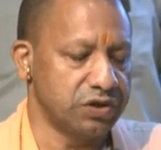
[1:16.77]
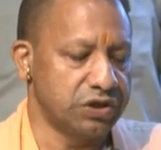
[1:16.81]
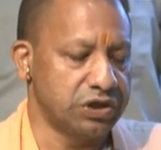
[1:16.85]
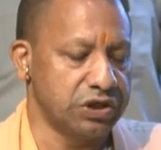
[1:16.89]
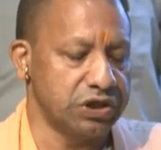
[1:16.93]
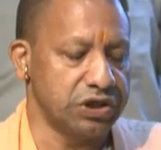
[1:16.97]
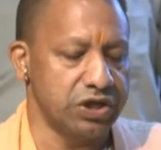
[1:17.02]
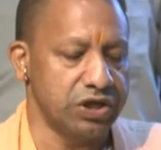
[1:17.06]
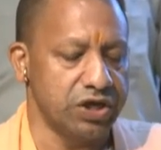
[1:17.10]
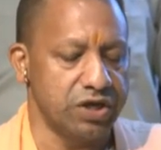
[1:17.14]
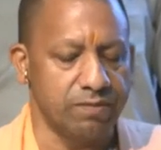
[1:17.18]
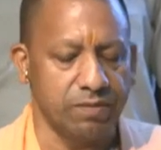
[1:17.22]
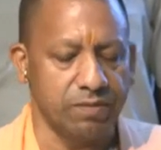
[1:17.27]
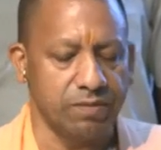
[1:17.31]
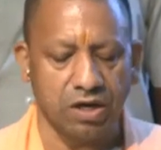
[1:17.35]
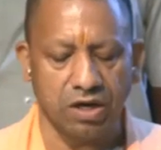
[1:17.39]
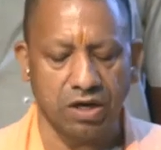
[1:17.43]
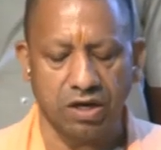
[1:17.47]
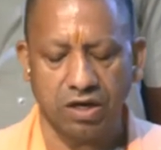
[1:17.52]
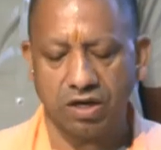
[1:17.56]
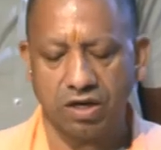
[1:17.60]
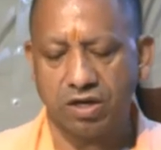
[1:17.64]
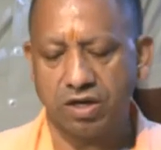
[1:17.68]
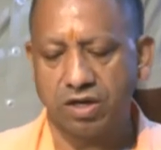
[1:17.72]
चीनी
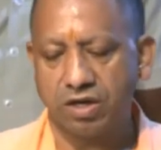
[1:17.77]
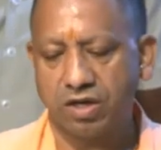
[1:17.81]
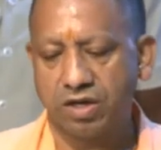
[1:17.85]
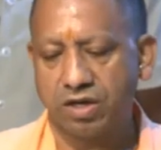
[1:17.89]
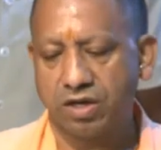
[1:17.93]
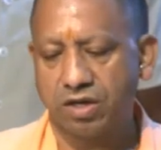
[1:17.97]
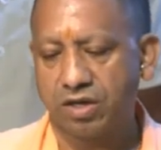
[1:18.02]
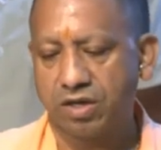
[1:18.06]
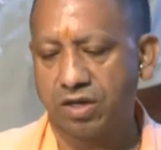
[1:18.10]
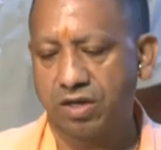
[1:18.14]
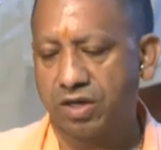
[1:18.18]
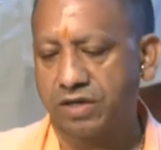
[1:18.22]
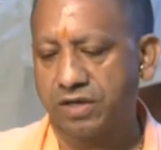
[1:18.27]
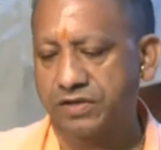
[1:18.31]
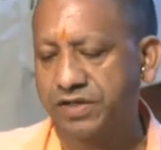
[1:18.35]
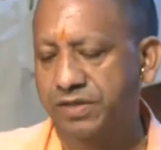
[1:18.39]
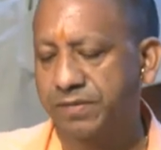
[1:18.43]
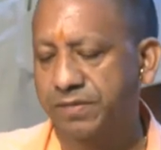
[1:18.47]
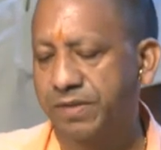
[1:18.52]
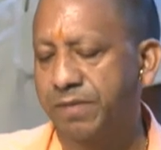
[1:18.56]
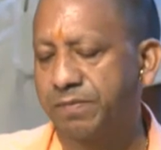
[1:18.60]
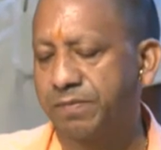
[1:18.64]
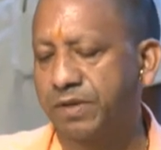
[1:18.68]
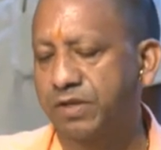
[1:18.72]
मिल और
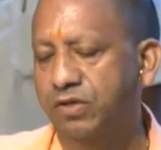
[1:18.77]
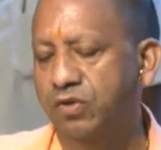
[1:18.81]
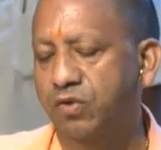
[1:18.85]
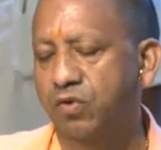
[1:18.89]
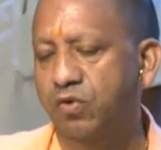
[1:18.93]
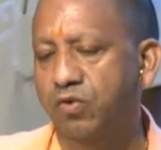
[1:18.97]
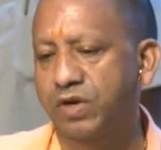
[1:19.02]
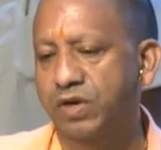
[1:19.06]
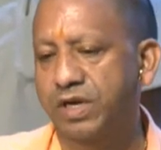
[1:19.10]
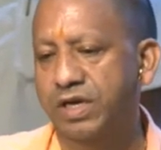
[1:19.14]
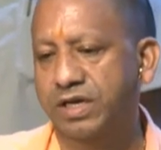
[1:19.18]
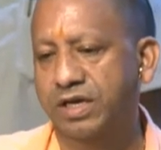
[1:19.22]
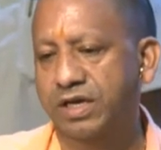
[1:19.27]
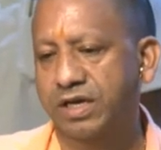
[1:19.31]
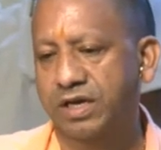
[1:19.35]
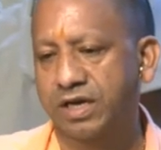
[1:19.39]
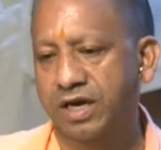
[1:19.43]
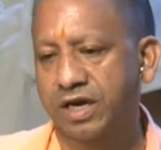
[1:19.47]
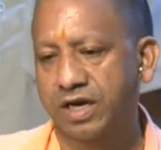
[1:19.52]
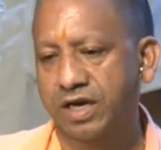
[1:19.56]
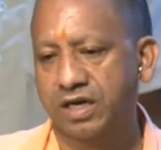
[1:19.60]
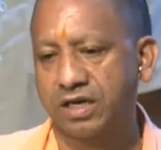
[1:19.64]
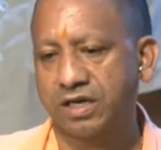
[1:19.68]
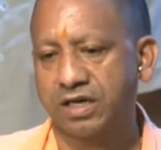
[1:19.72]
समय बंद होने के
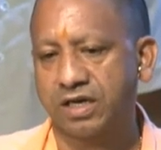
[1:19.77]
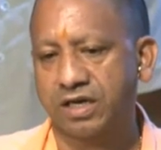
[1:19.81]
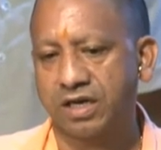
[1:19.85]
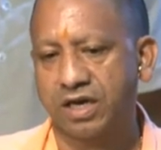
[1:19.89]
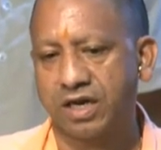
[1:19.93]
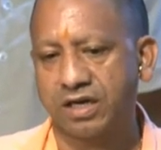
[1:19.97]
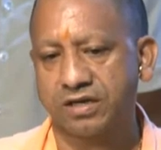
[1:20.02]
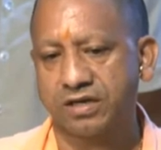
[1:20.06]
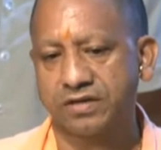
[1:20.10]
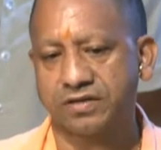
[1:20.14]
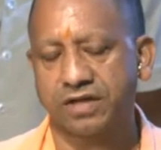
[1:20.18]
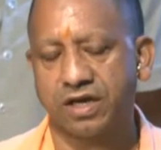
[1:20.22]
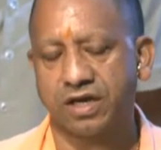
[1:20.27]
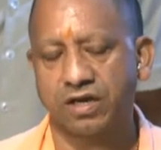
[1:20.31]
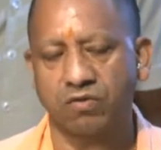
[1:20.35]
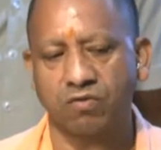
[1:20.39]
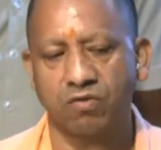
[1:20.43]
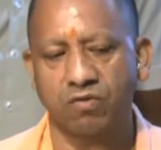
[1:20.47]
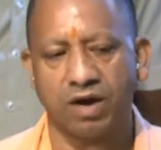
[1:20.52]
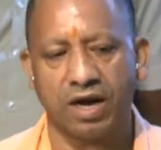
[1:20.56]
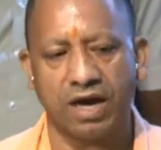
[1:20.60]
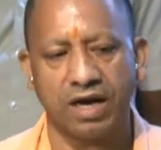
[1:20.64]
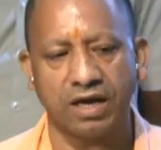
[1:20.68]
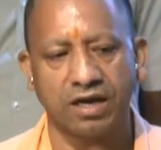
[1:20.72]
कारण गन्ना
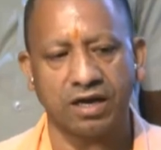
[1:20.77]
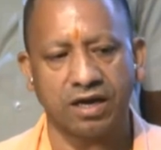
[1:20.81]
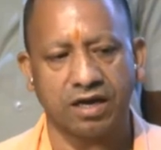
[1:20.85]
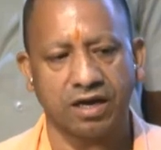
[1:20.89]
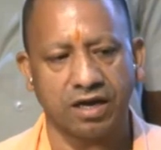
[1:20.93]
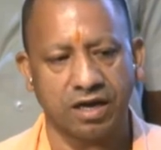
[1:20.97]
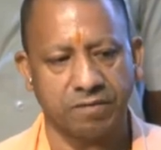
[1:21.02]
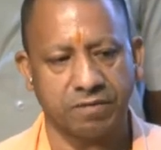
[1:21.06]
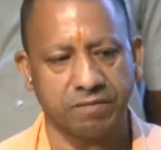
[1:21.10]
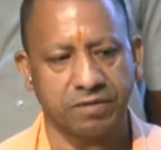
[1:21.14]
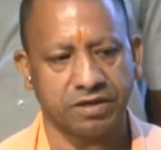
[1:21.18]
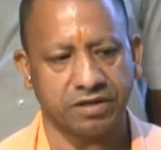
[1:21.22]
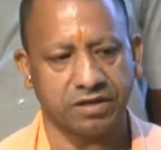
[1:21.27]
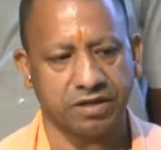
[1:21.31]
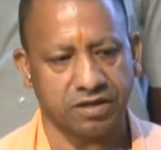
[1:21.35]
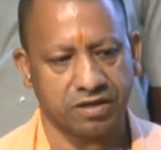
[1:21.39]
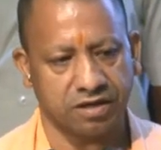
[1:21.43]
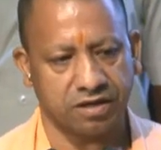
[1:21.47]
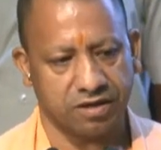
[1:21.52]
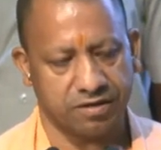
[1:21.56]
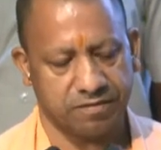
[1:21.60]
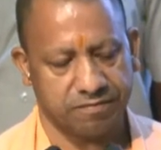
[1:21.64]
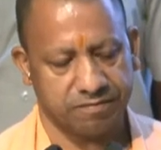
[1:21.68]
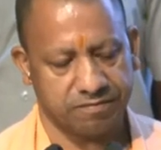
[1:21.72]
किसान को आग लगाना पड़ता
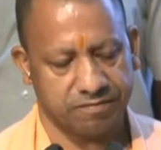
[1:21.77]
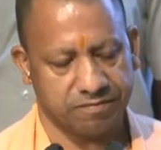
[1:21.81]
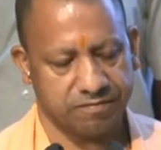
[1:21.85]
था